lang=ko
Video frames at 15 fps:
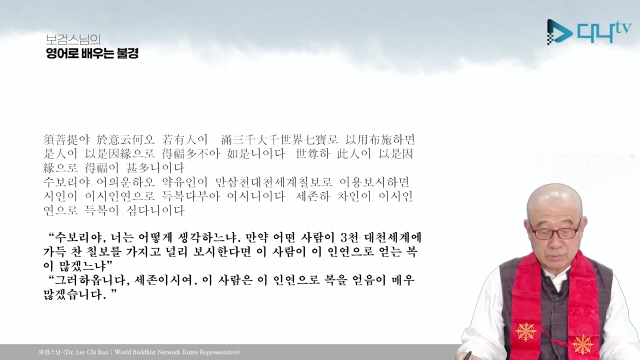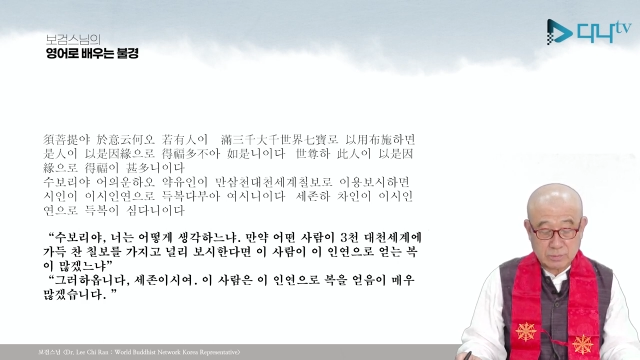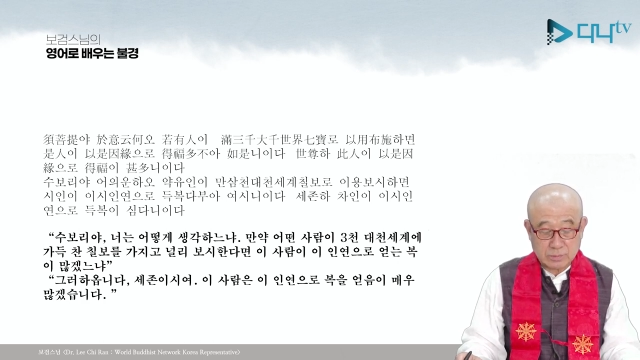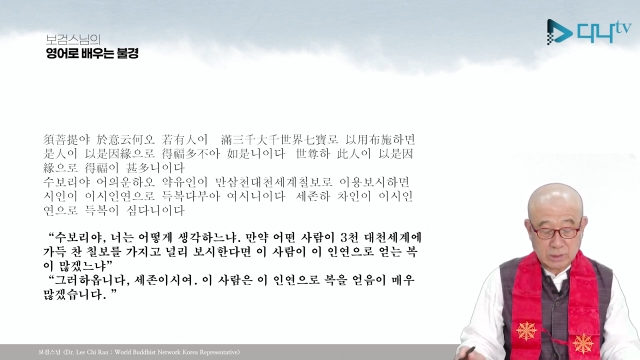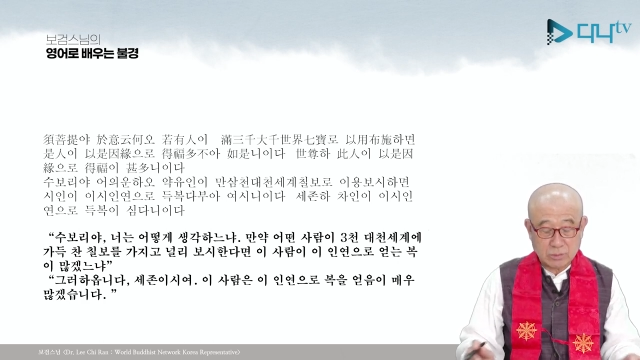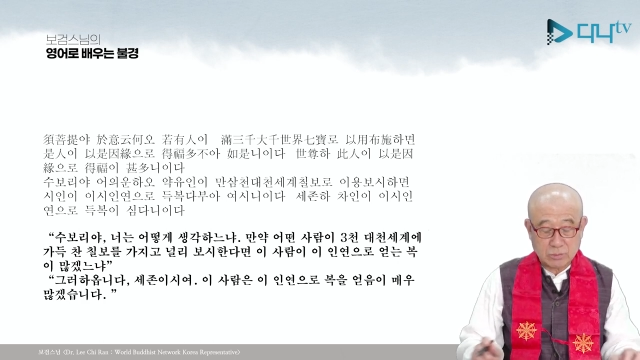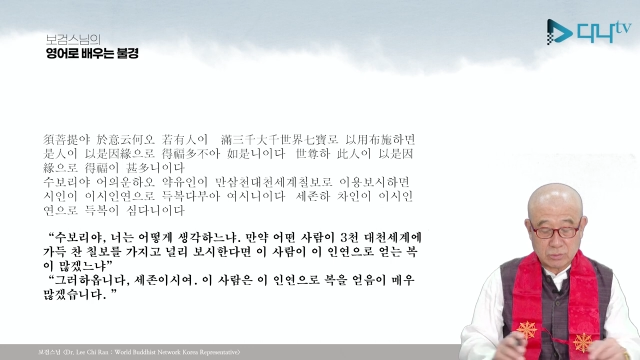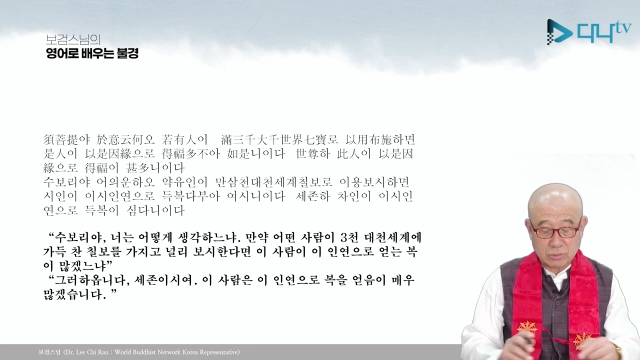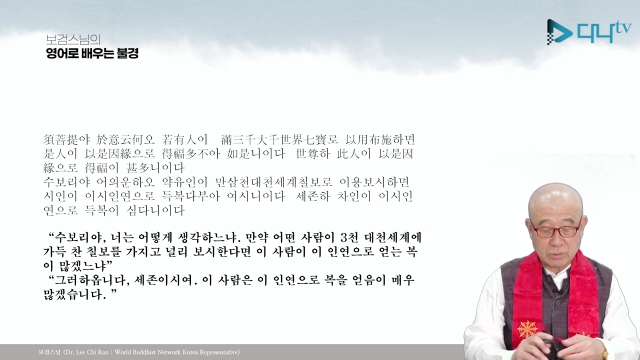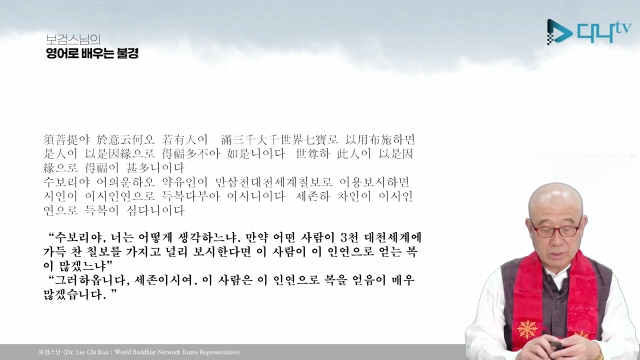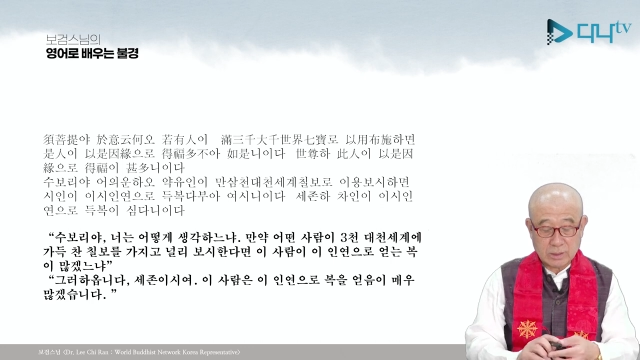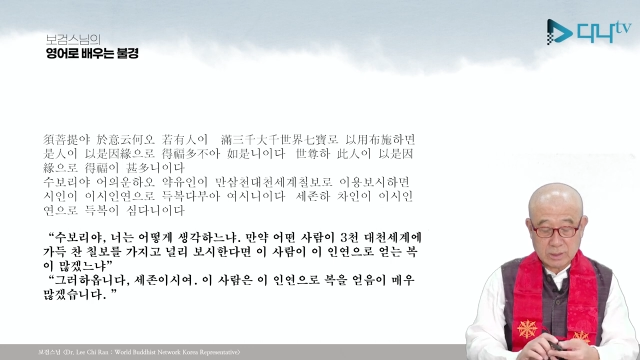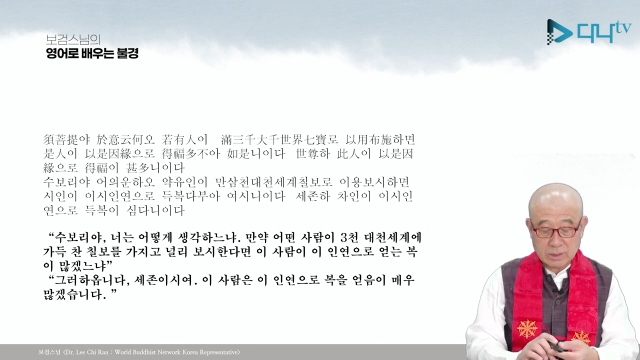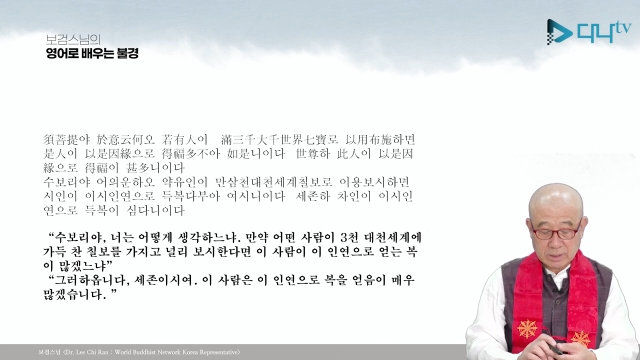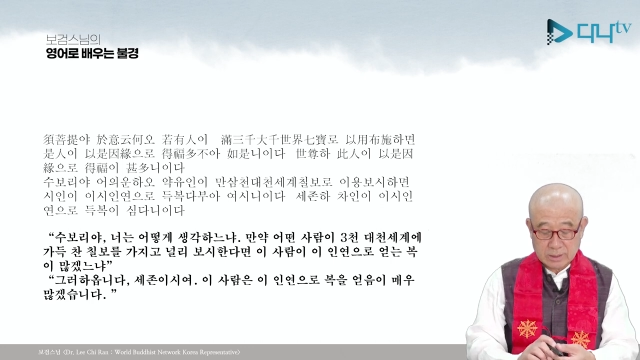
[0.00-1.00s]
매우
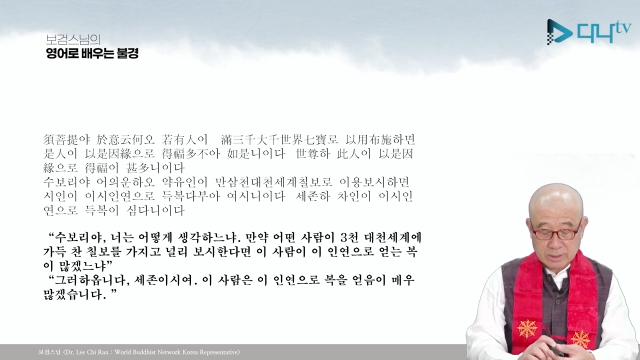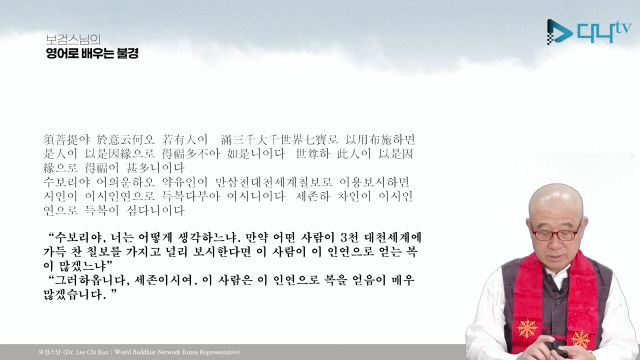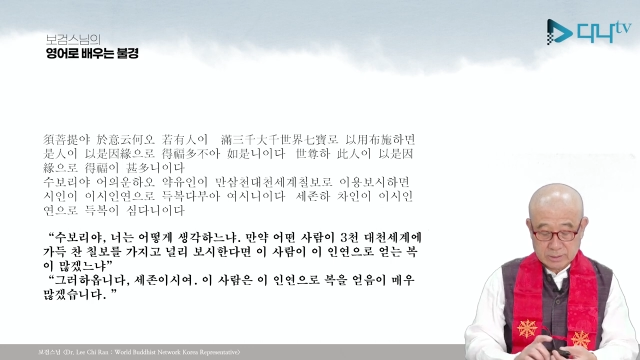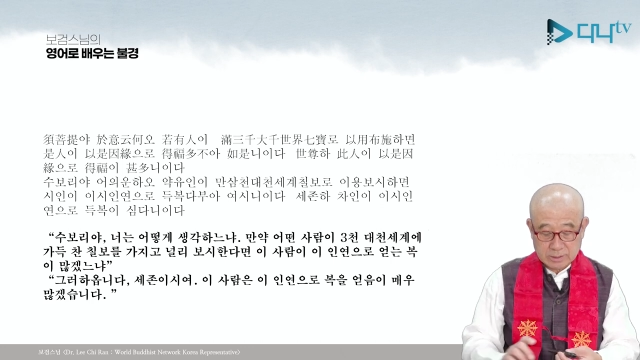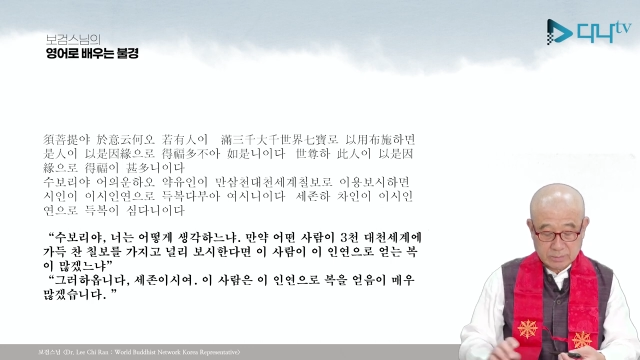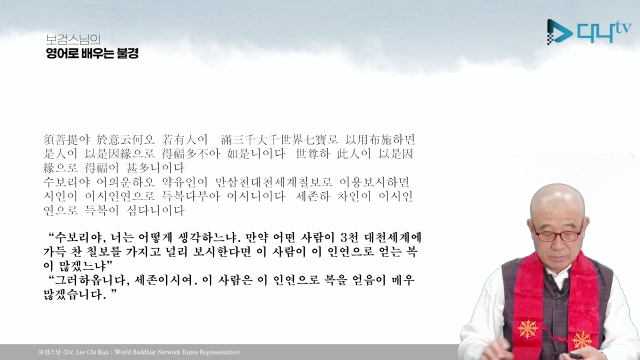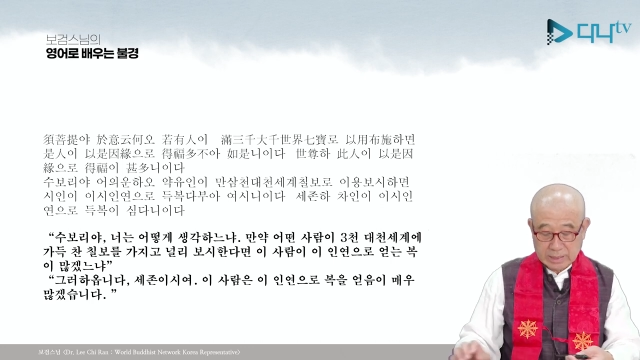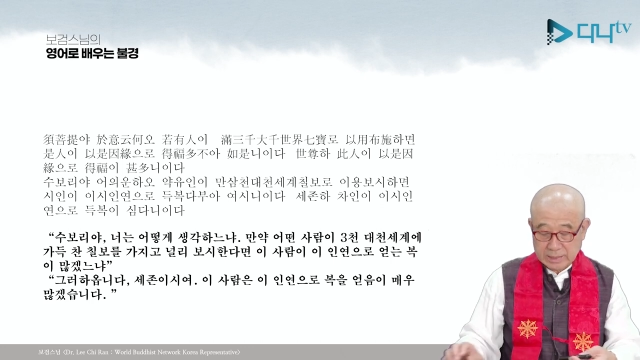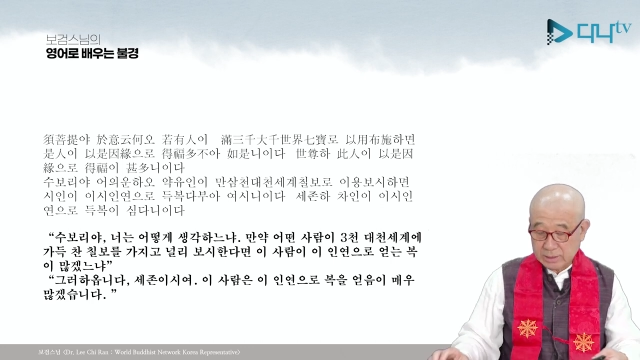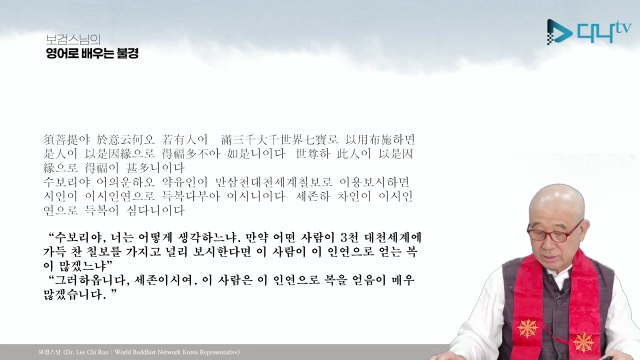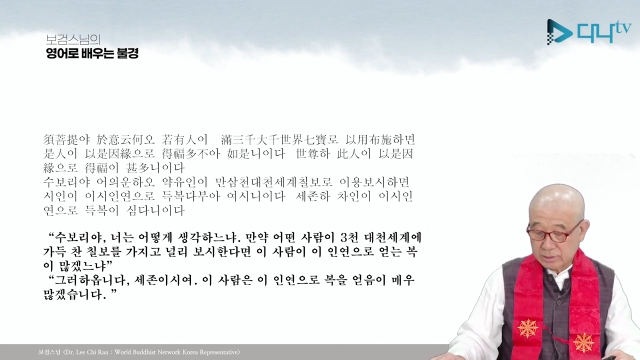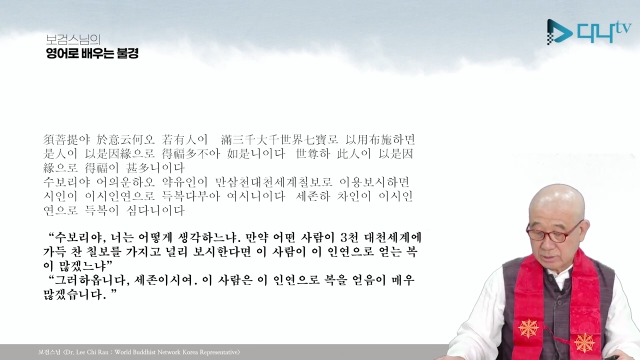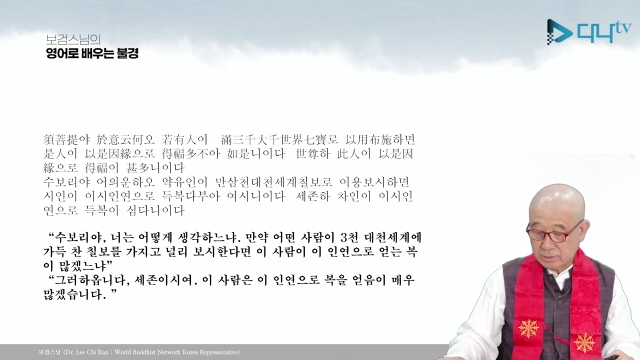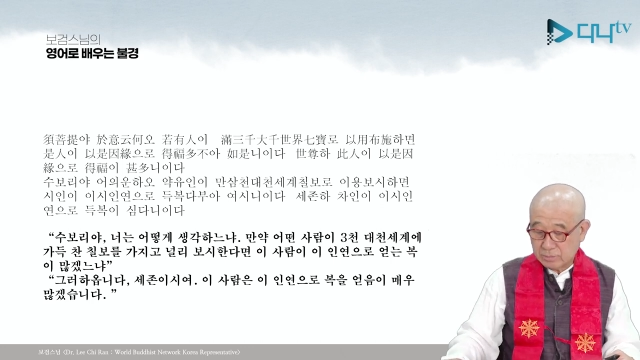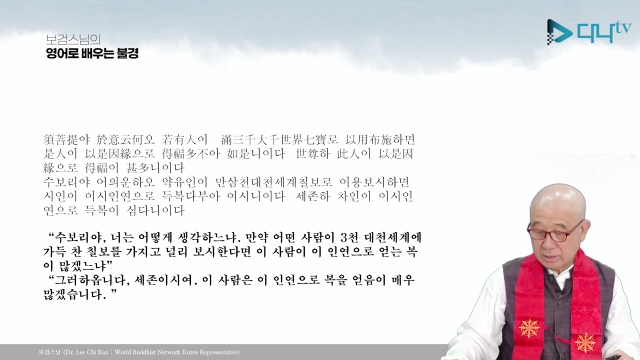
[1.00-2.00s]

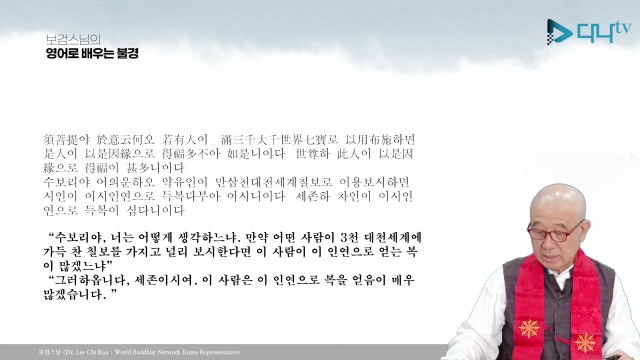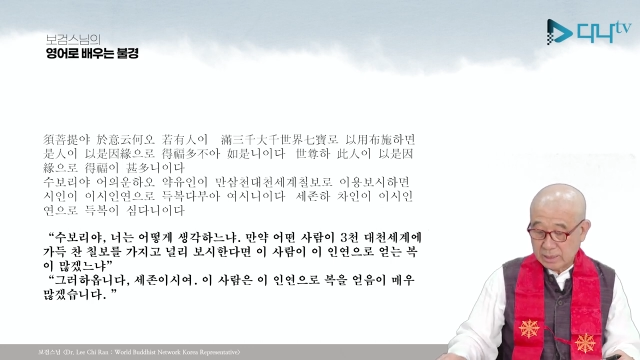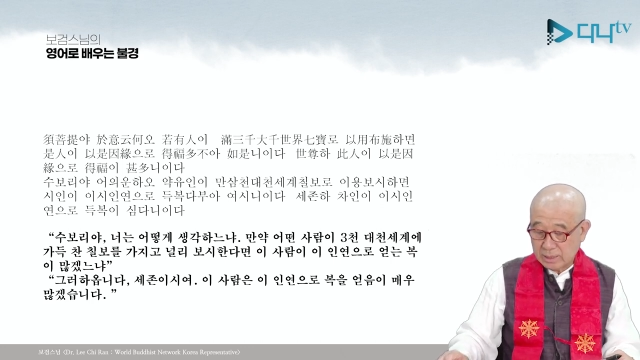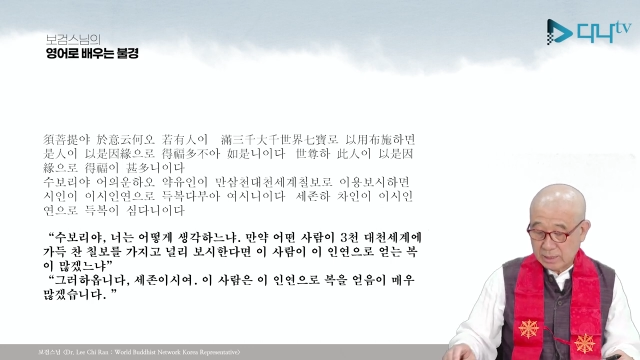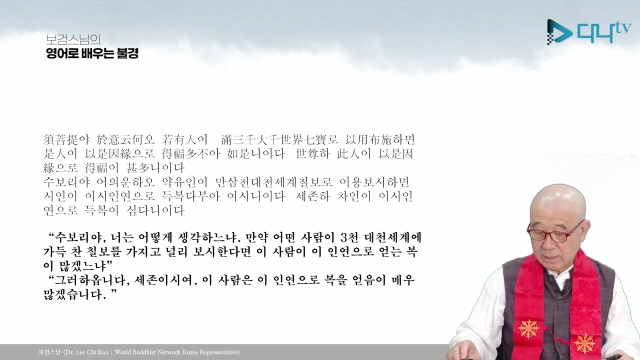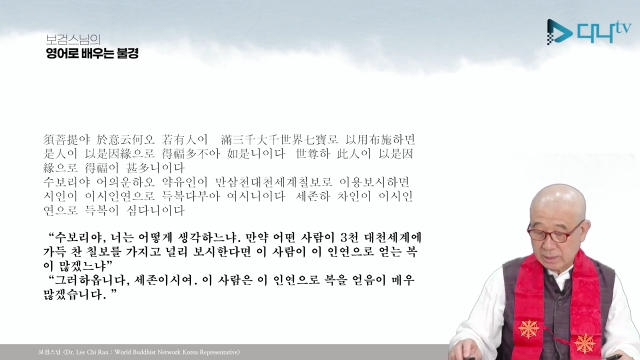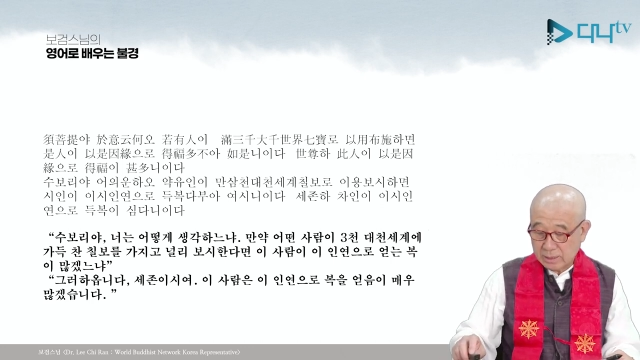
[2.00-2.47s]
많겠습니다.